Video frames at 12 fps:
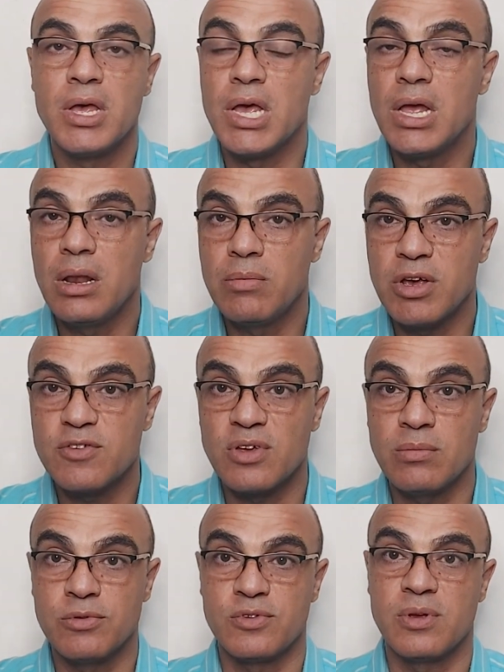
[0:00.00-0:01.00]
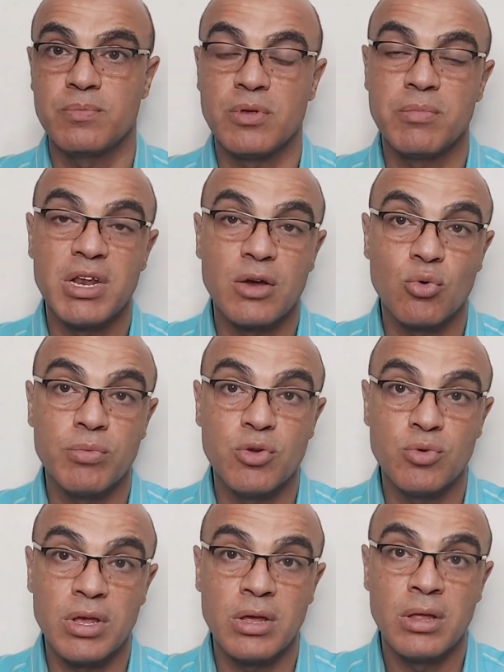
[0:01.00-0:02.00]
ايه اللي بيحصل بالظبط بينك
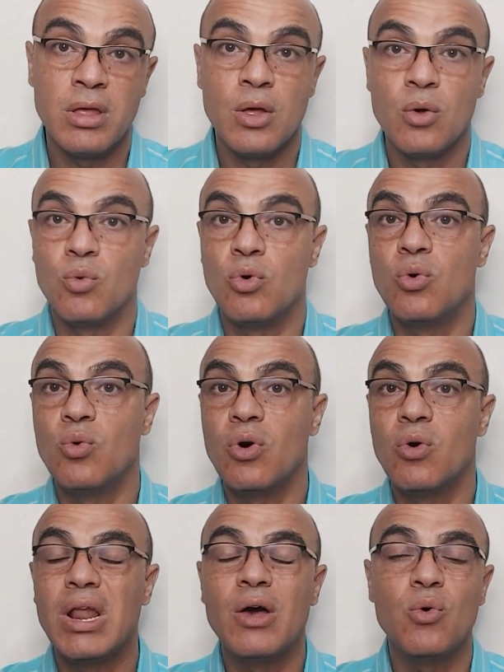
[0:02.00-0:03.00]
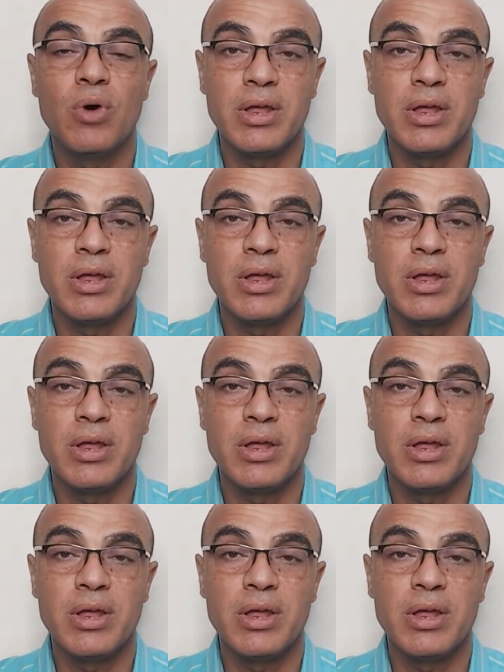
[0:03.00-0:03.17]
وبينه ده وهو ولا هو